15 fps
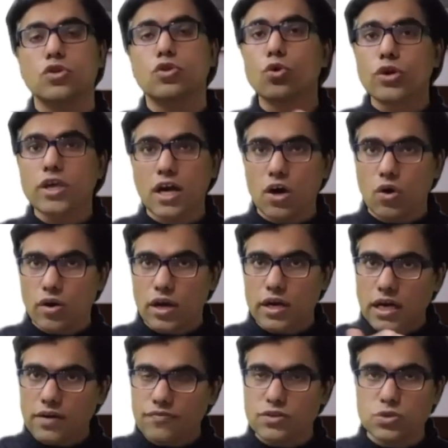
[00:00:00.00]
तो क्या होगा
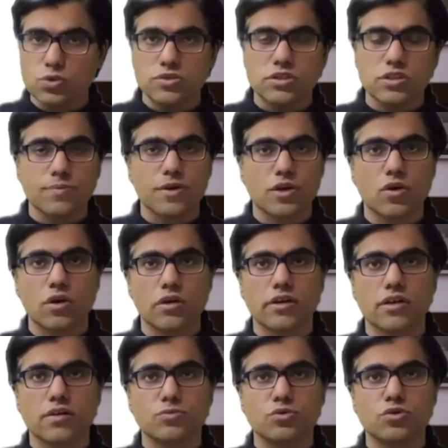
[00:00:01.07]
काफी स्टूडेंट्स हमें कॉल
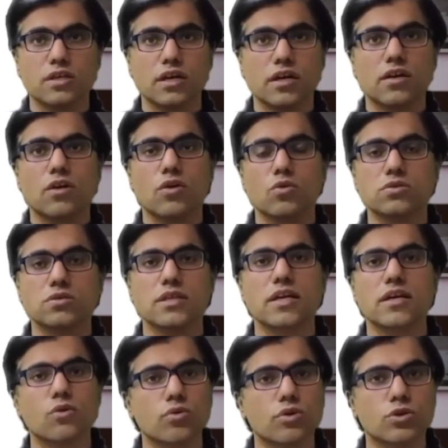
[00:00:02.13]
करके पूछते हैं अगर क्लोज नहीं
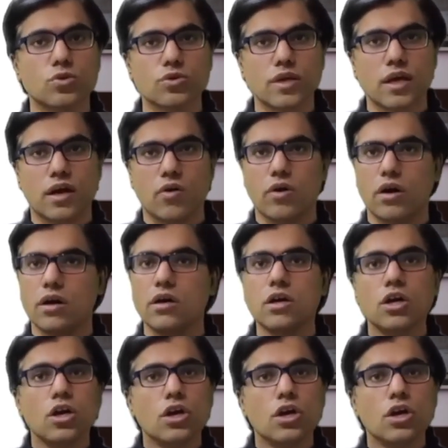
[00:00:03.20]
करोगे तो क्या होगा